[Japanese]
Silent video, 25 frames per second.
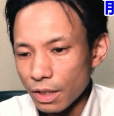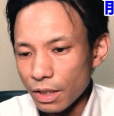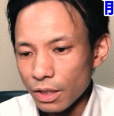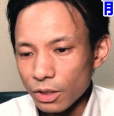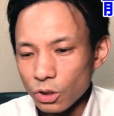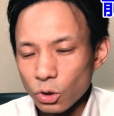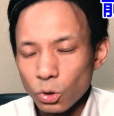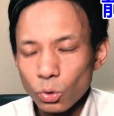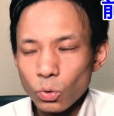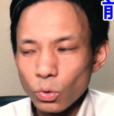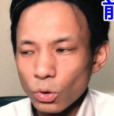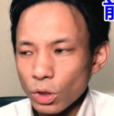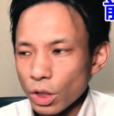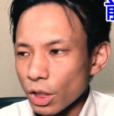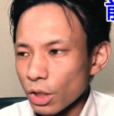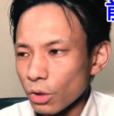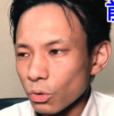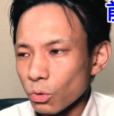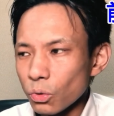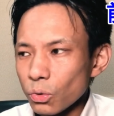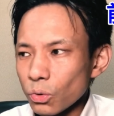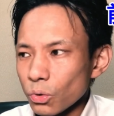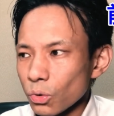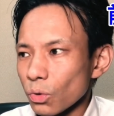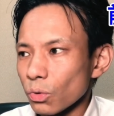えそこから
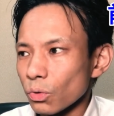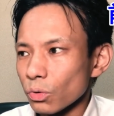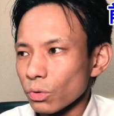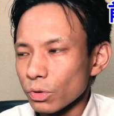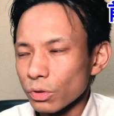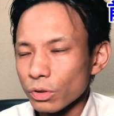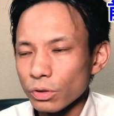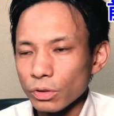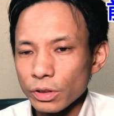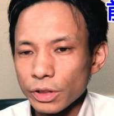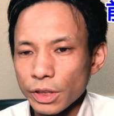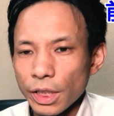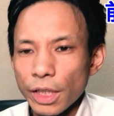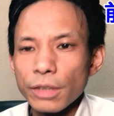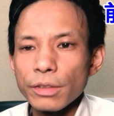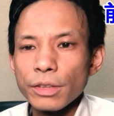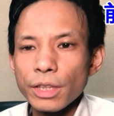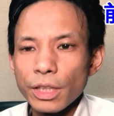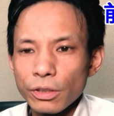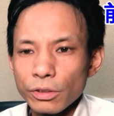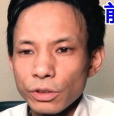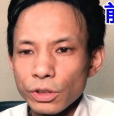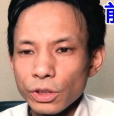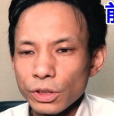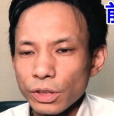どんどん選
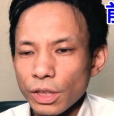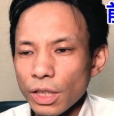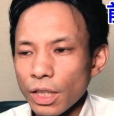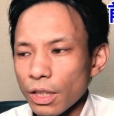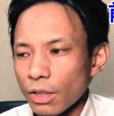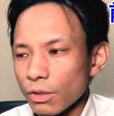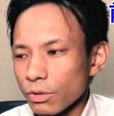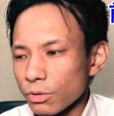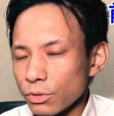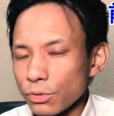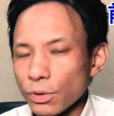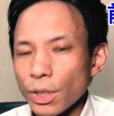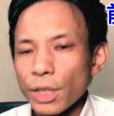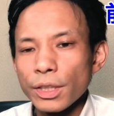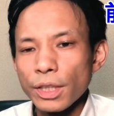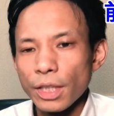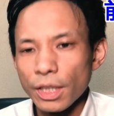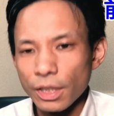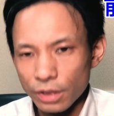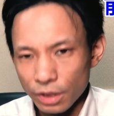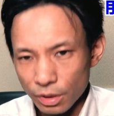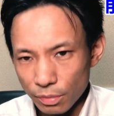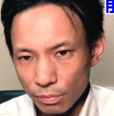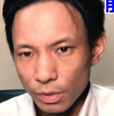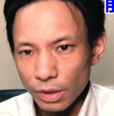択肢が増えて
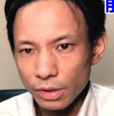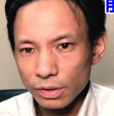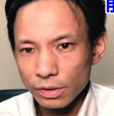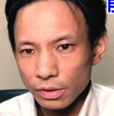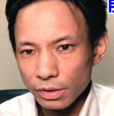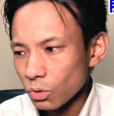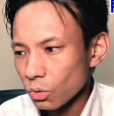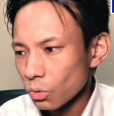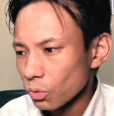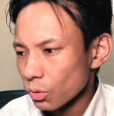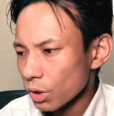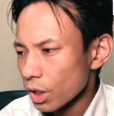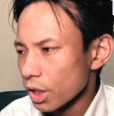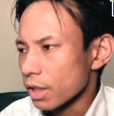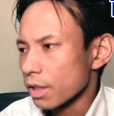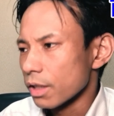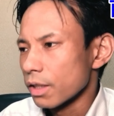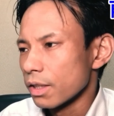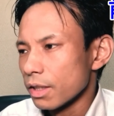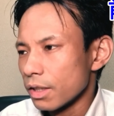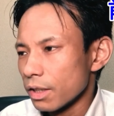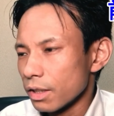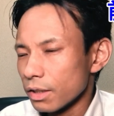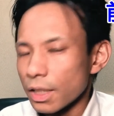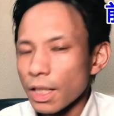いきますそこ
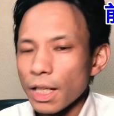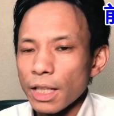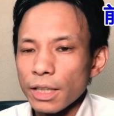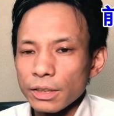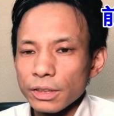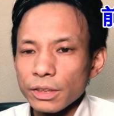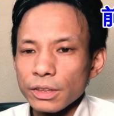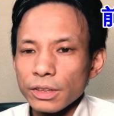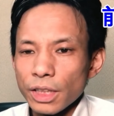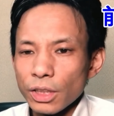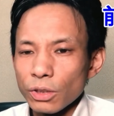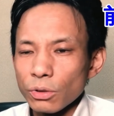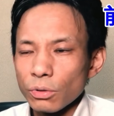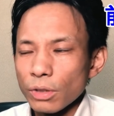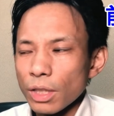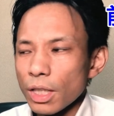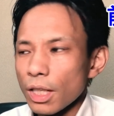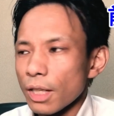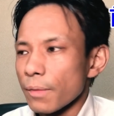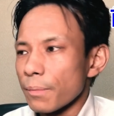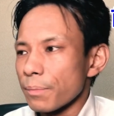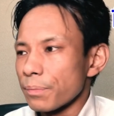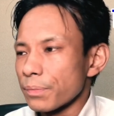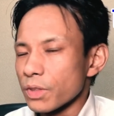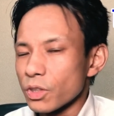で大事なの
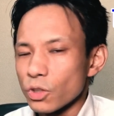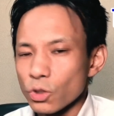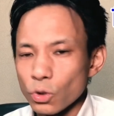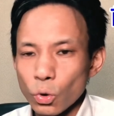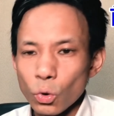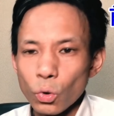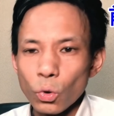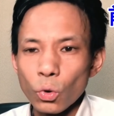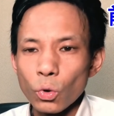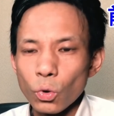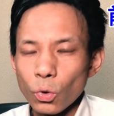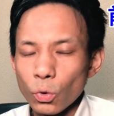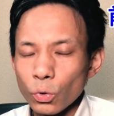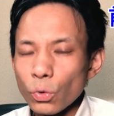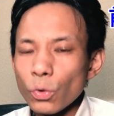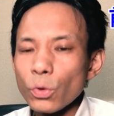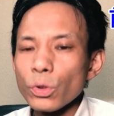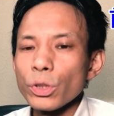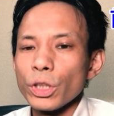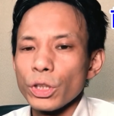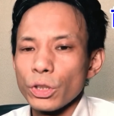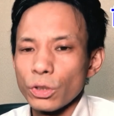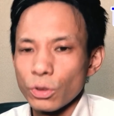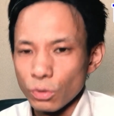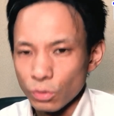が情報の
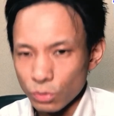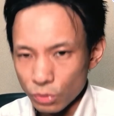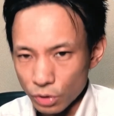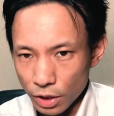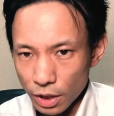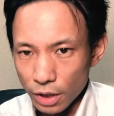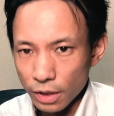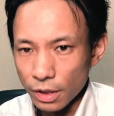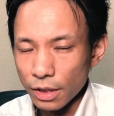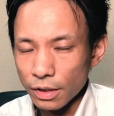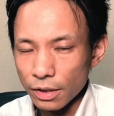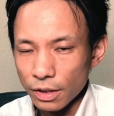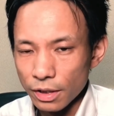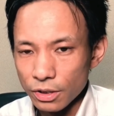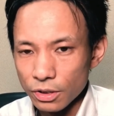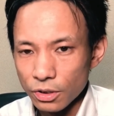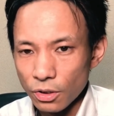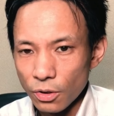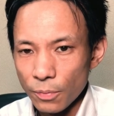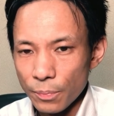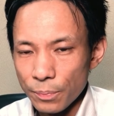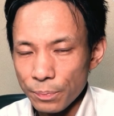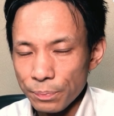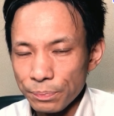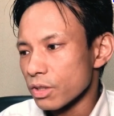二極化なんです
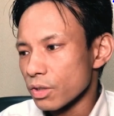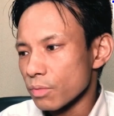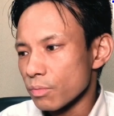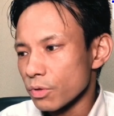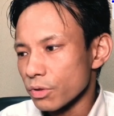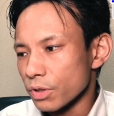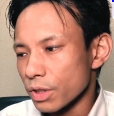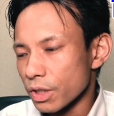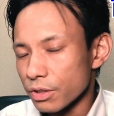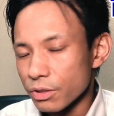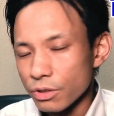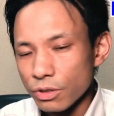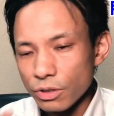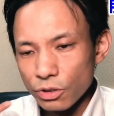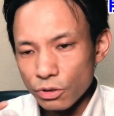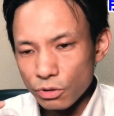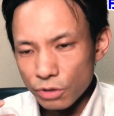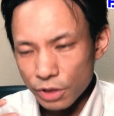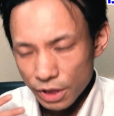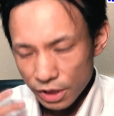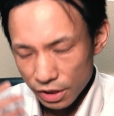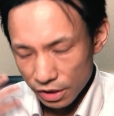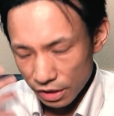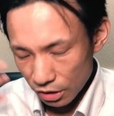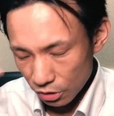よ自分で
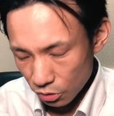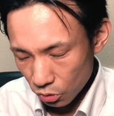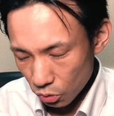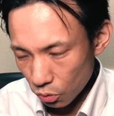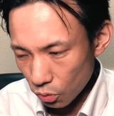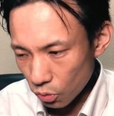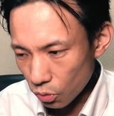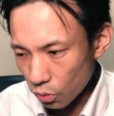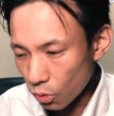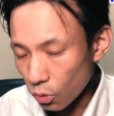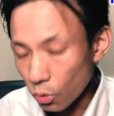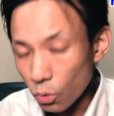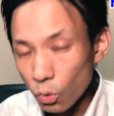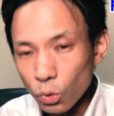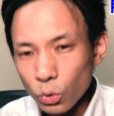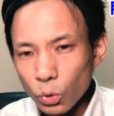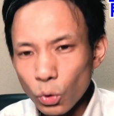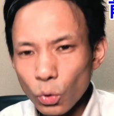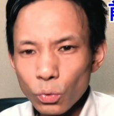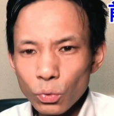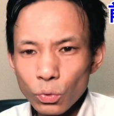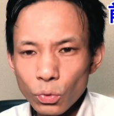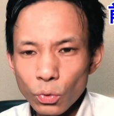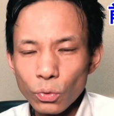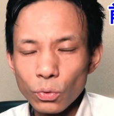有益な情報を
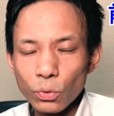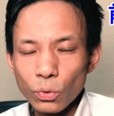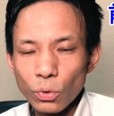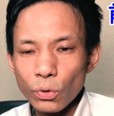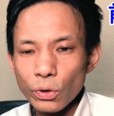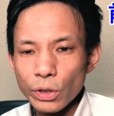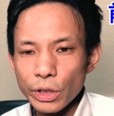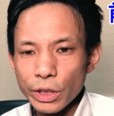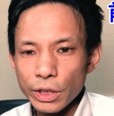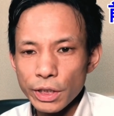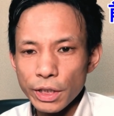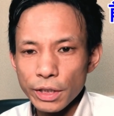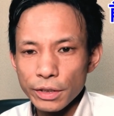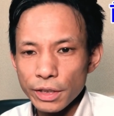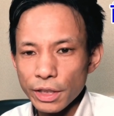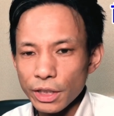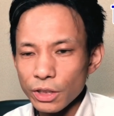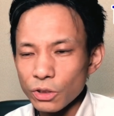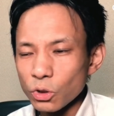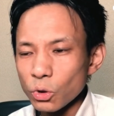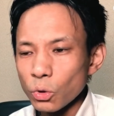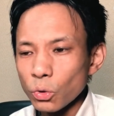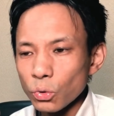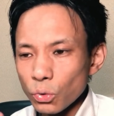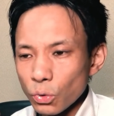どんどん取り入れて
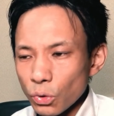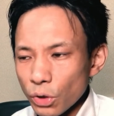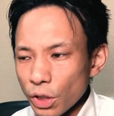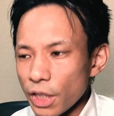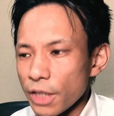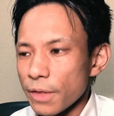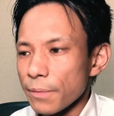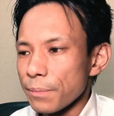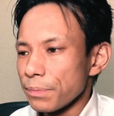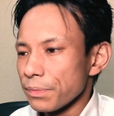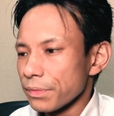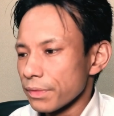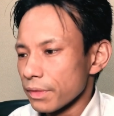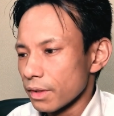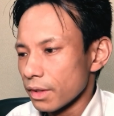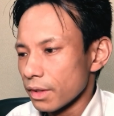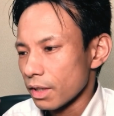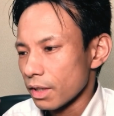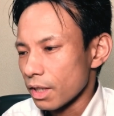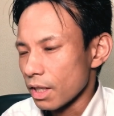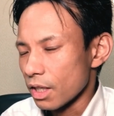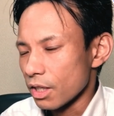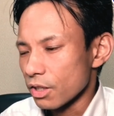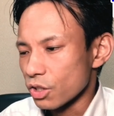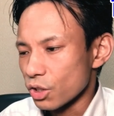いくことで、
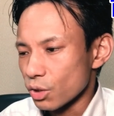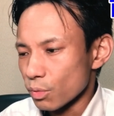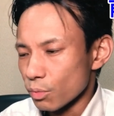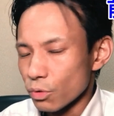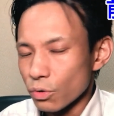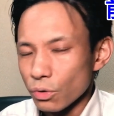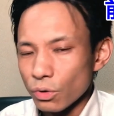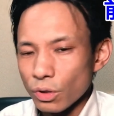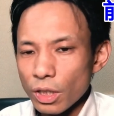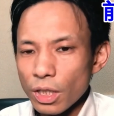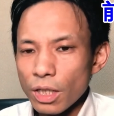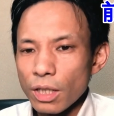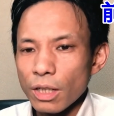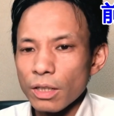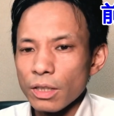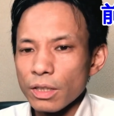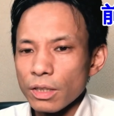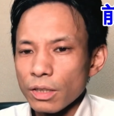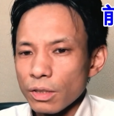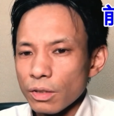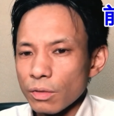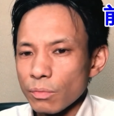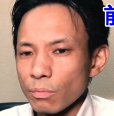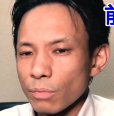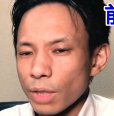え自分が
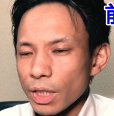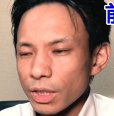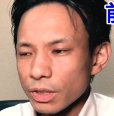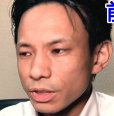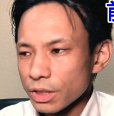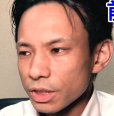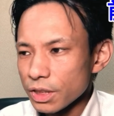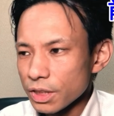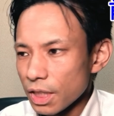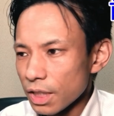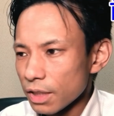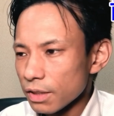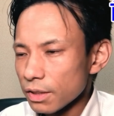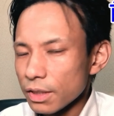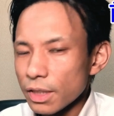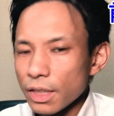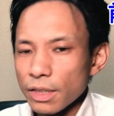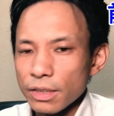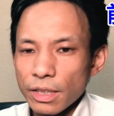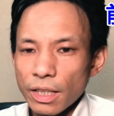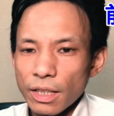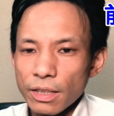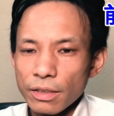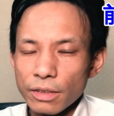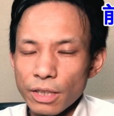間違っ
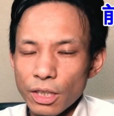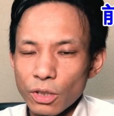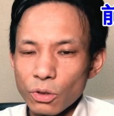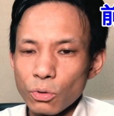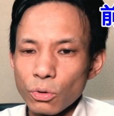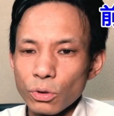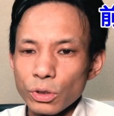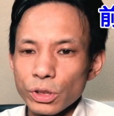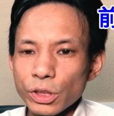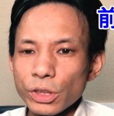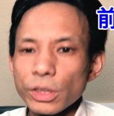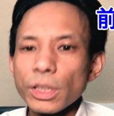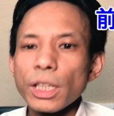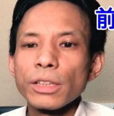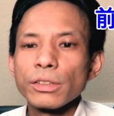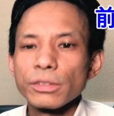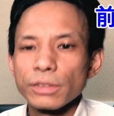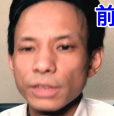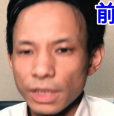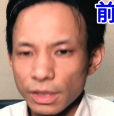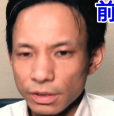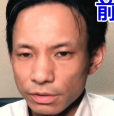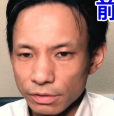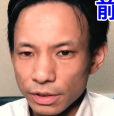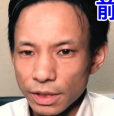た選択をしな
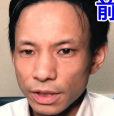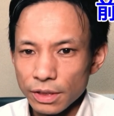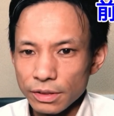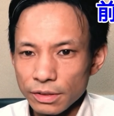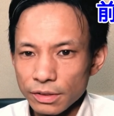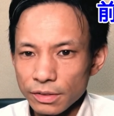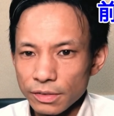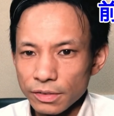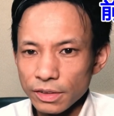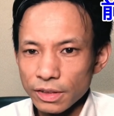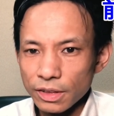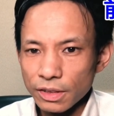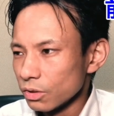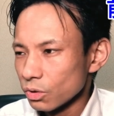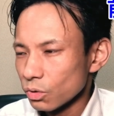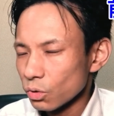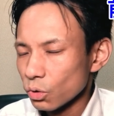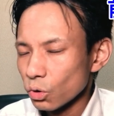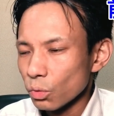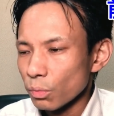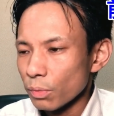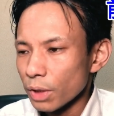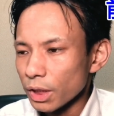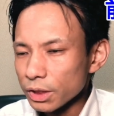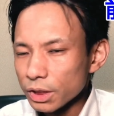くなるんです
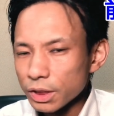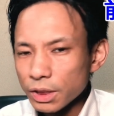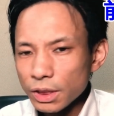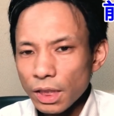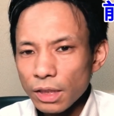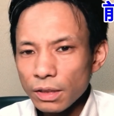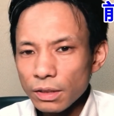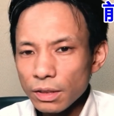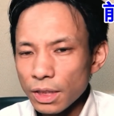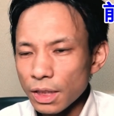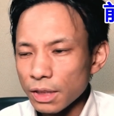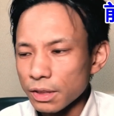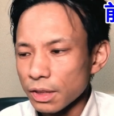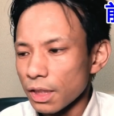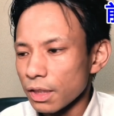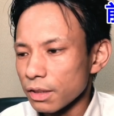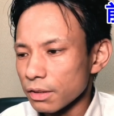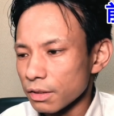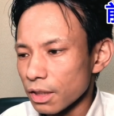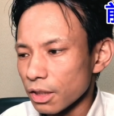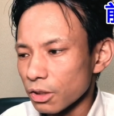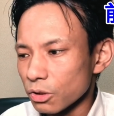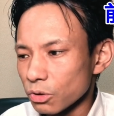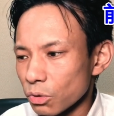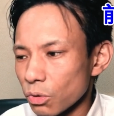その間違った
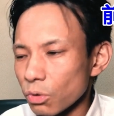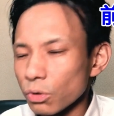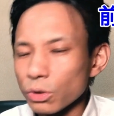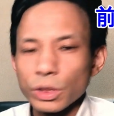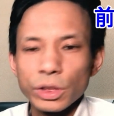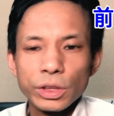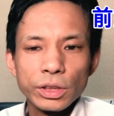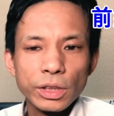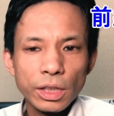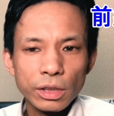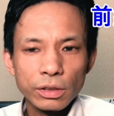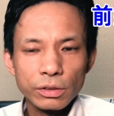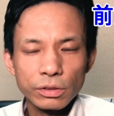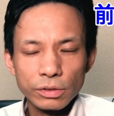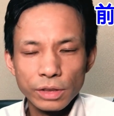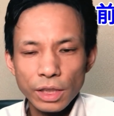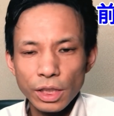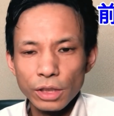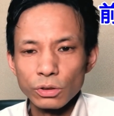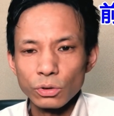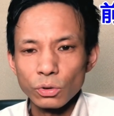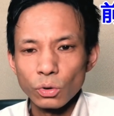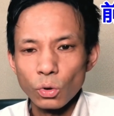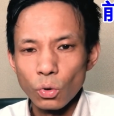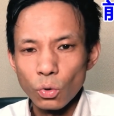選択をしなく
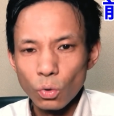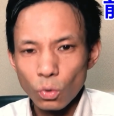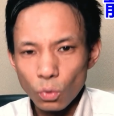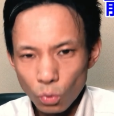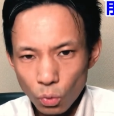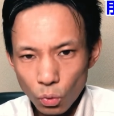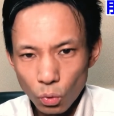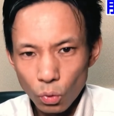なる方